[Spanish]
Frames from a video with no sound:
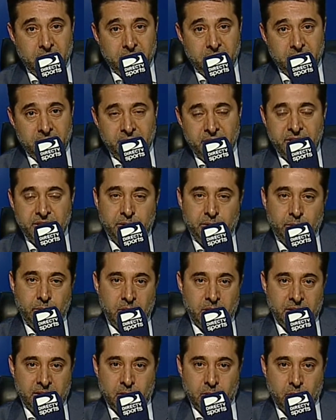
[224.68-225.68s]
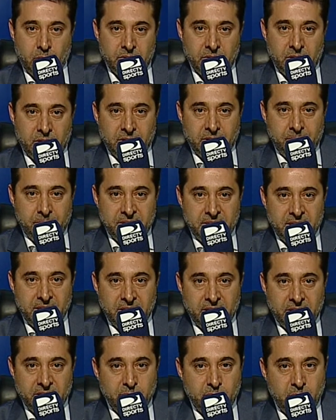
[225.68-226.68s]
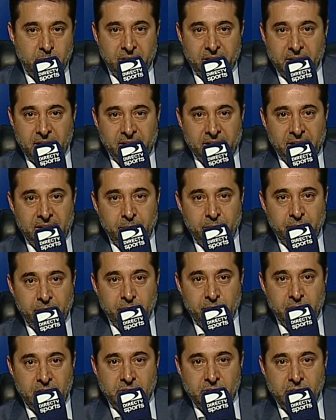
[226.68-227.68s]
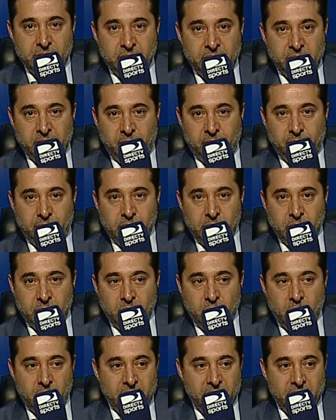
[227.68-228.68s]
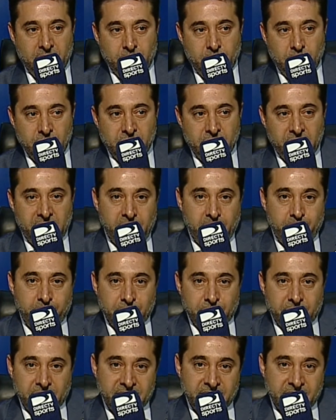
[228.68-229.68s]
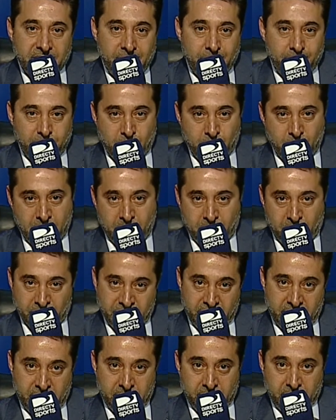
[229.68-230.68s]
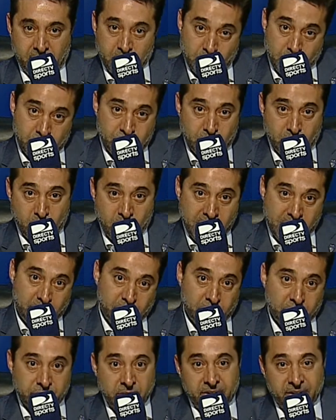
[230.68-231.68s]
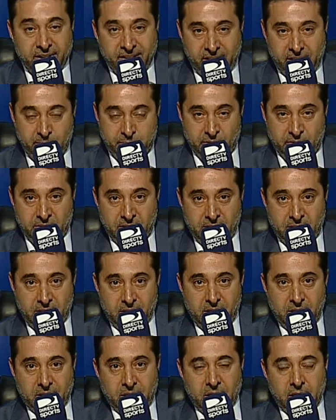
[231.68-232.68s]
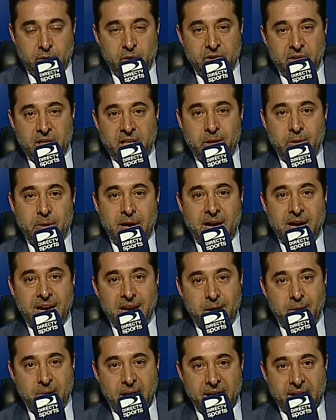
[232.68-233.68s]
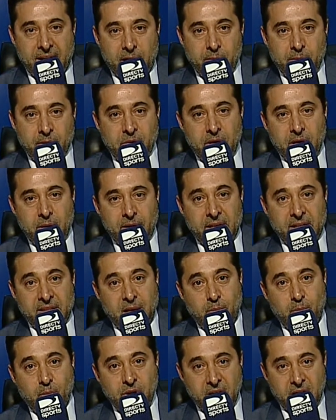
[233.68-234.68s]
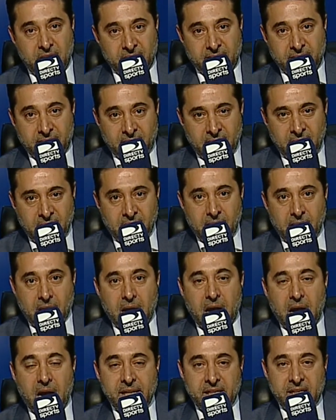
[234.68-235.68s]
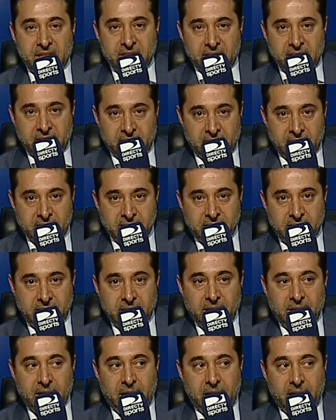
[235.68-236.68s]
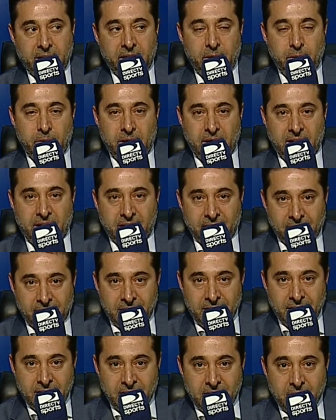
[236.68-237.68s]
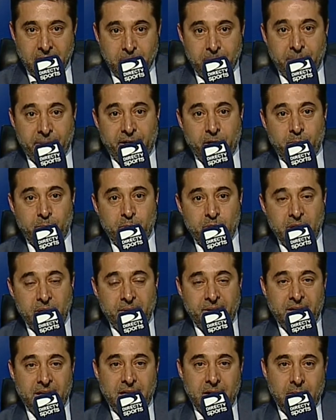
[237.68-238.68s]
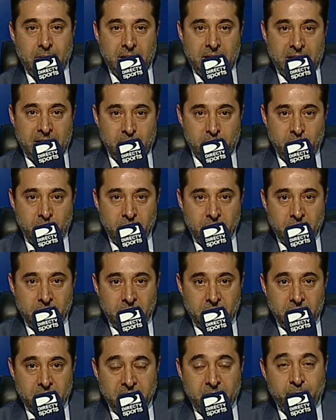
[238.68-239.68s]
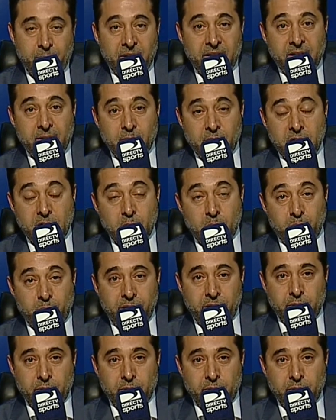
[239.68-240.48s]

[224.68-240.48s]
dice todas estas cosas. Lo que pasa es que si vos aplicás el reglamento y la Asociación del Fútbol, juegan dos equipos, tres equipos jugamos, ¿eh? me incluyo, jugamos dos o tres equipos. Entonces hay que bajar la vara, a lo mejor la vara está muy alta, hay que sentarse, hay que bajarla, pero una vez que la bajamos, después la tenemos que cumplir